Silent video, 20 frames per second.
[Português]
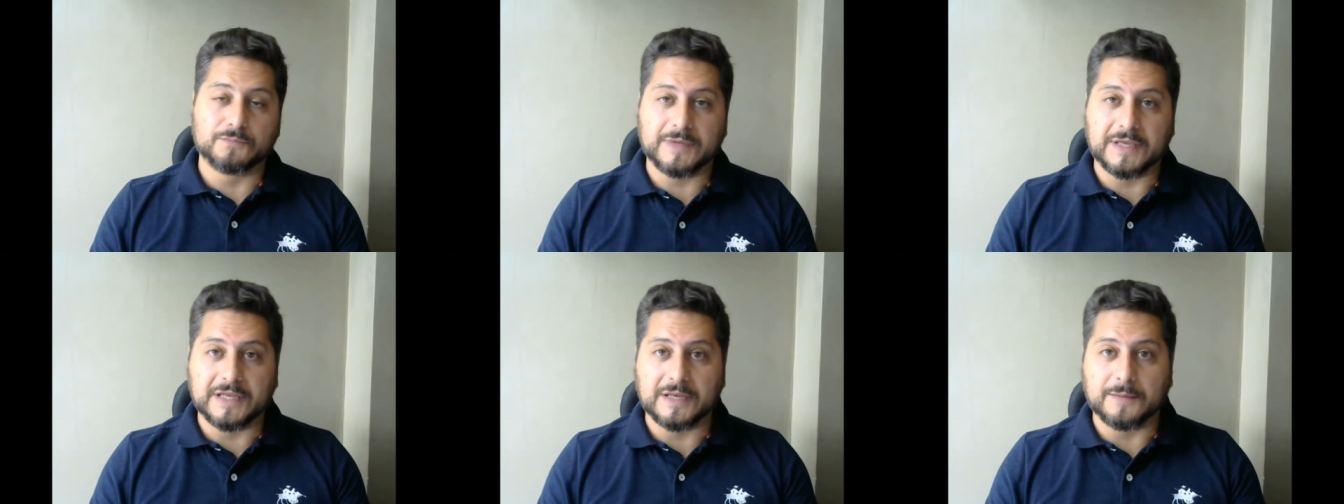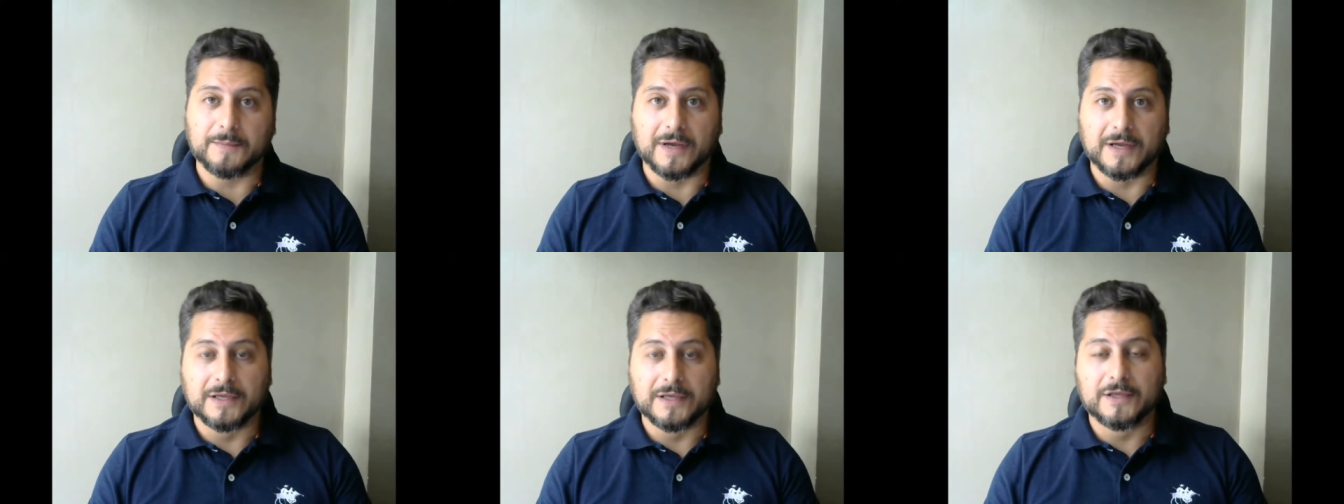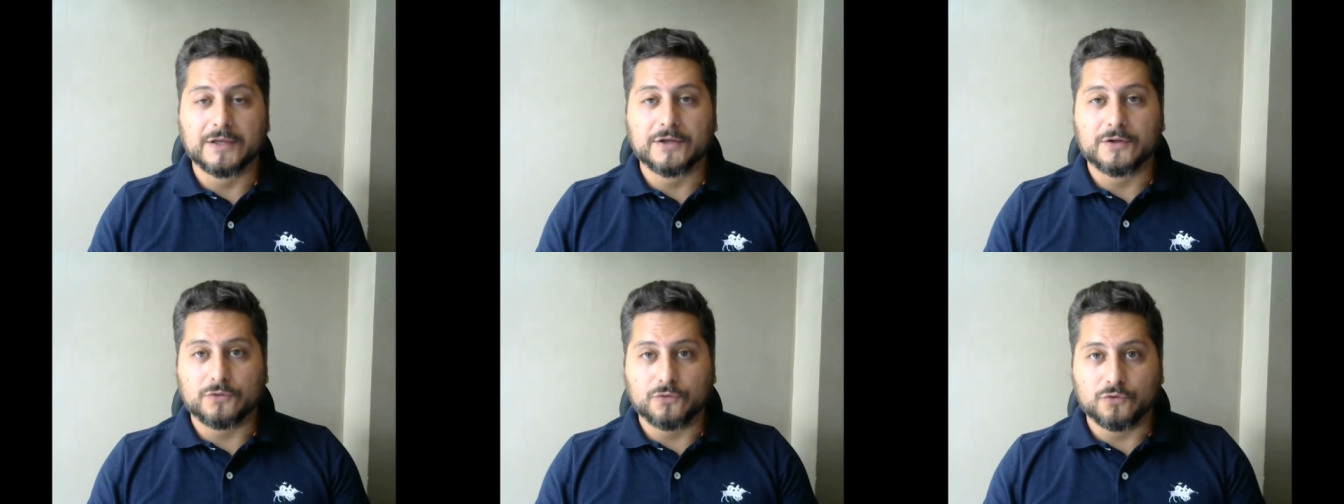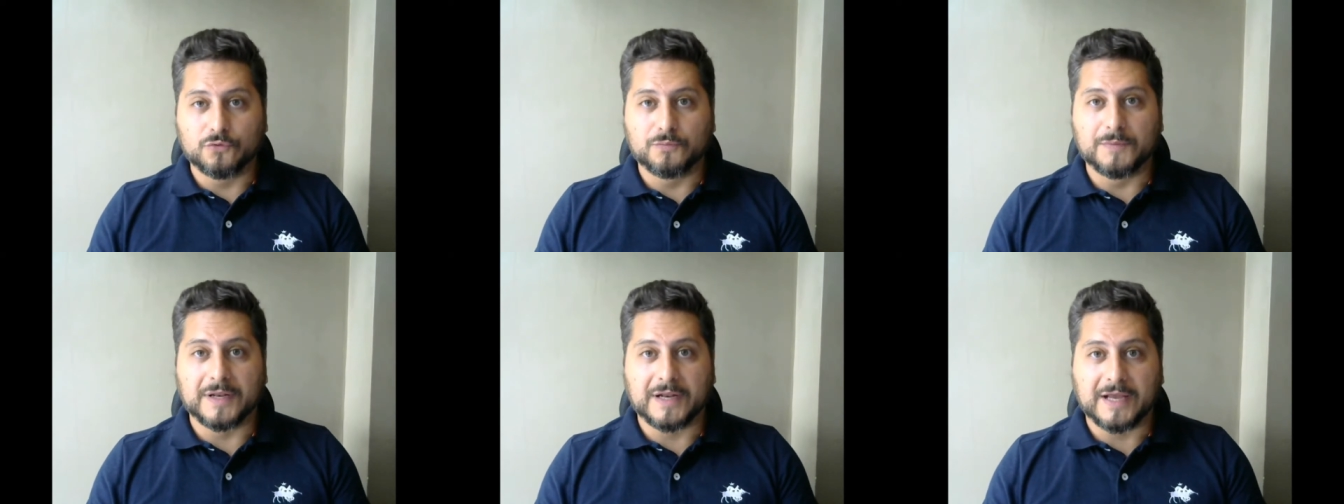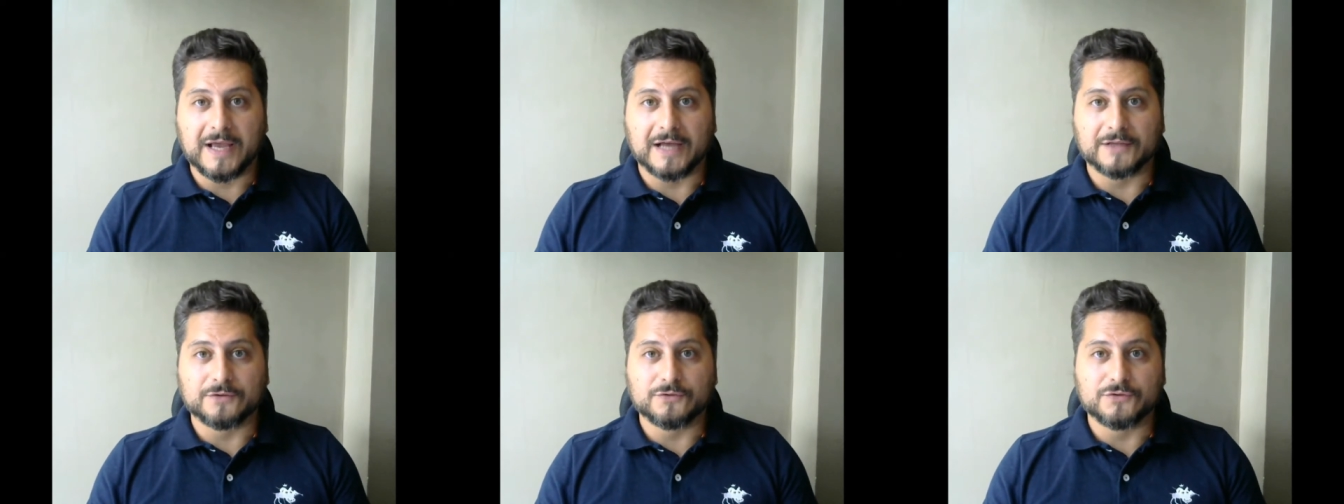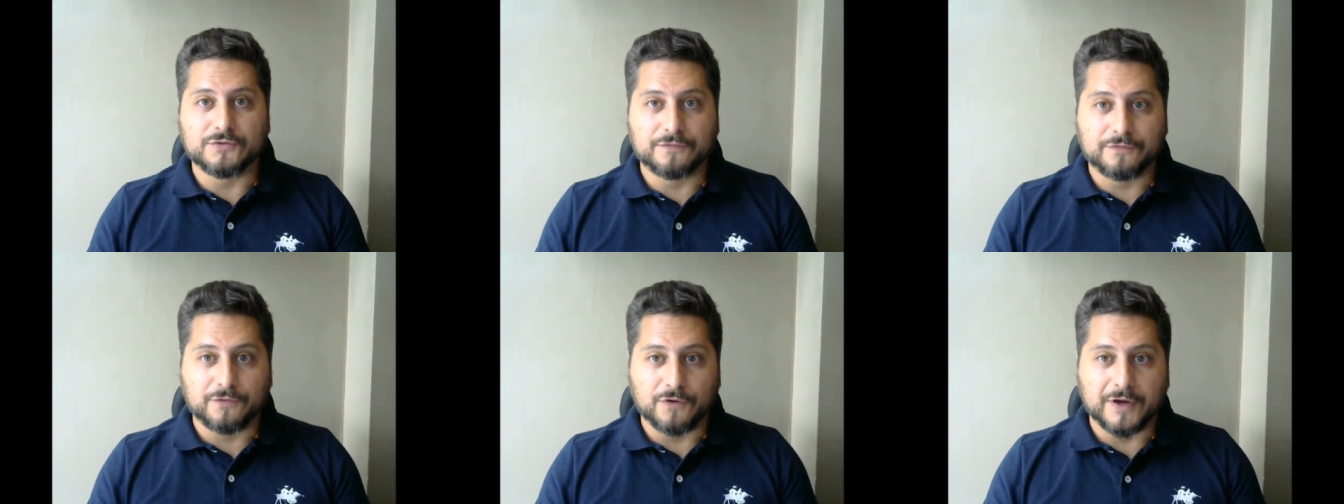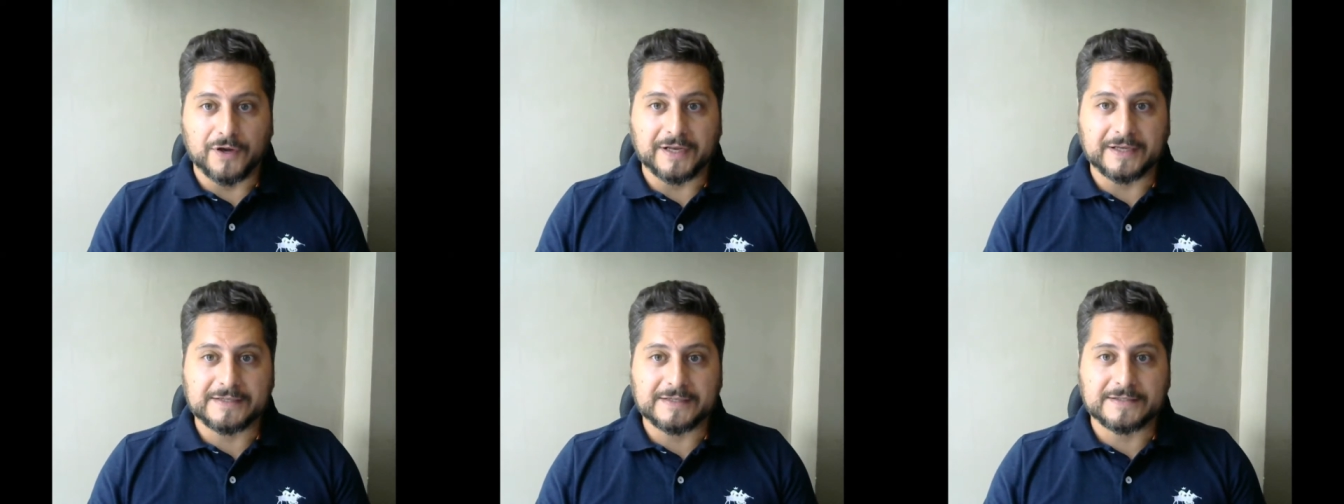mínima do mercado de
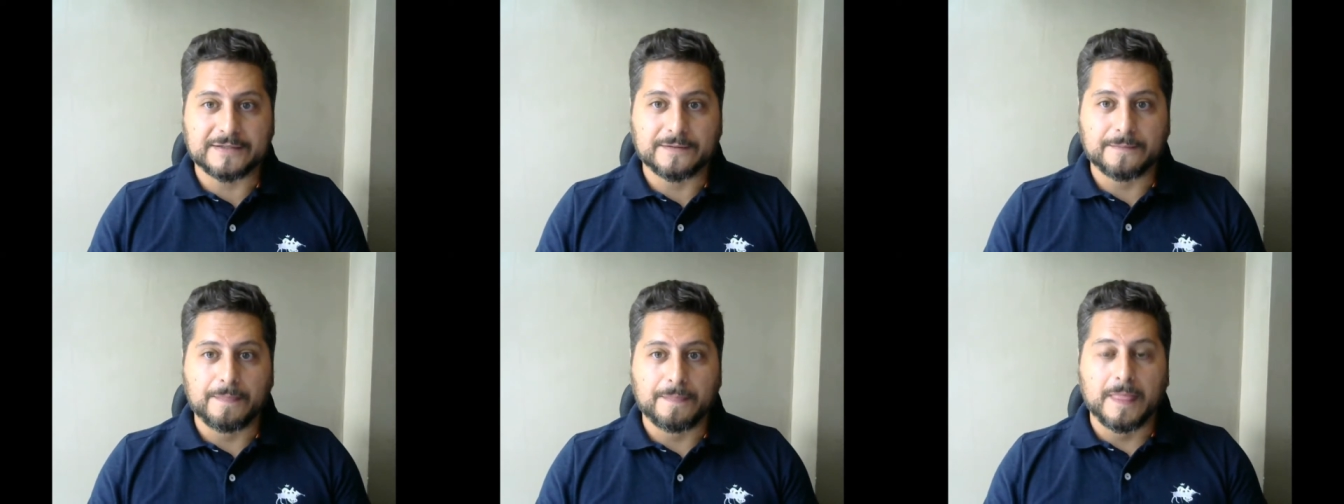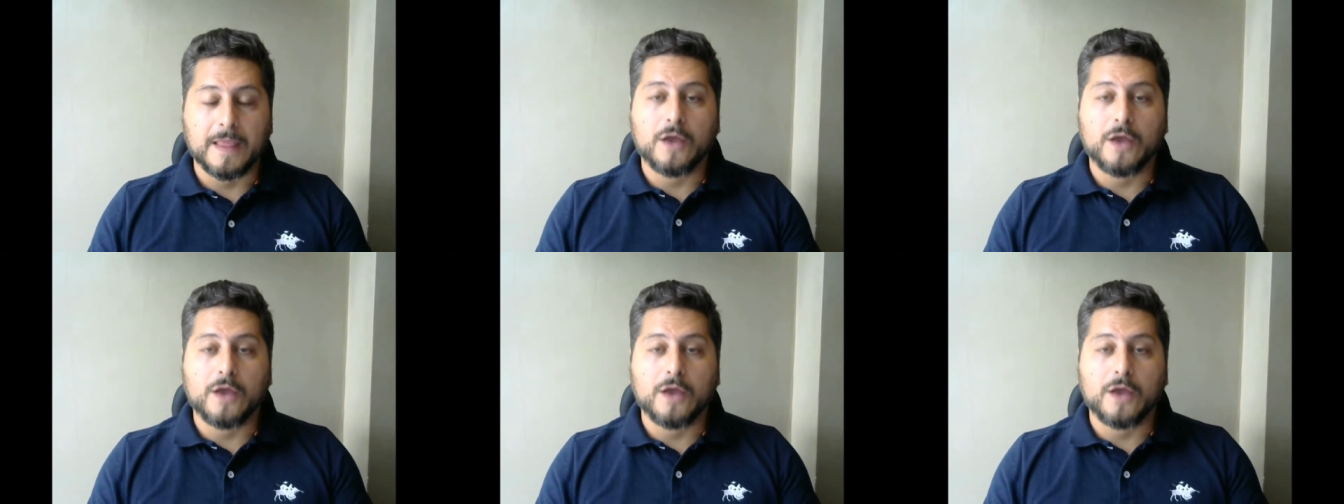Forex,